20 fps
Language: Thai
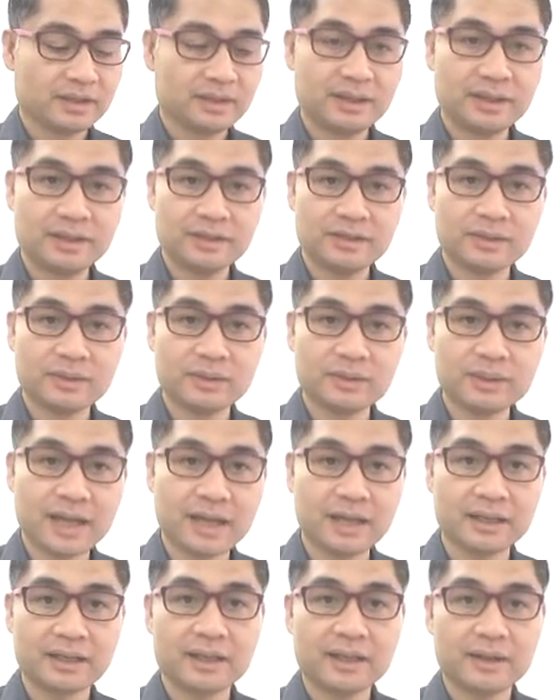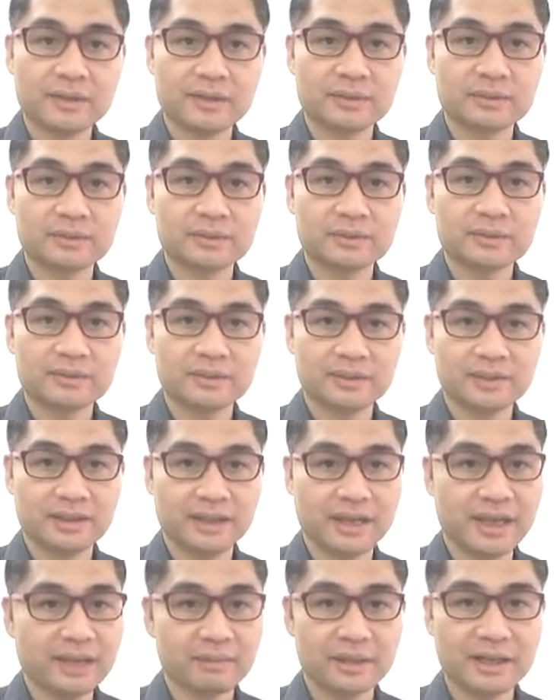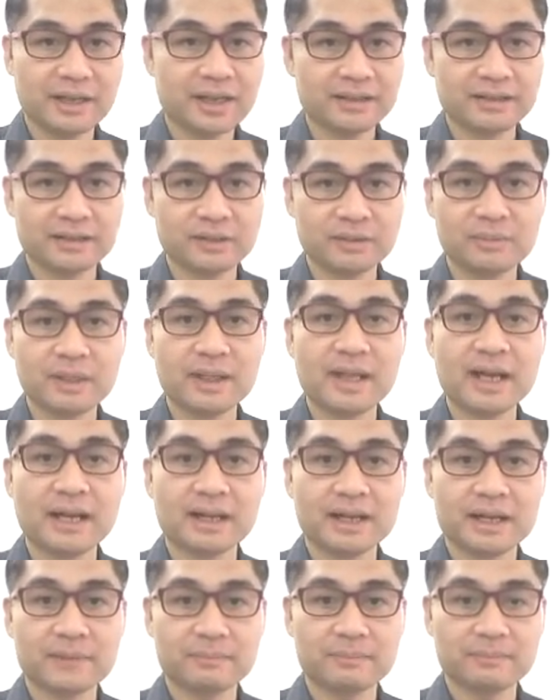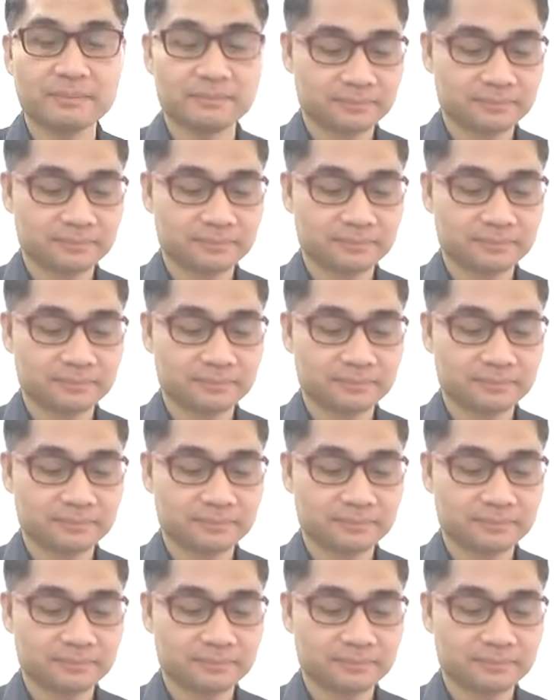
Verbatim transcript: ฉีดสิวอย่างเดียวแก้ปัญหาสิวไม่ได้ครับ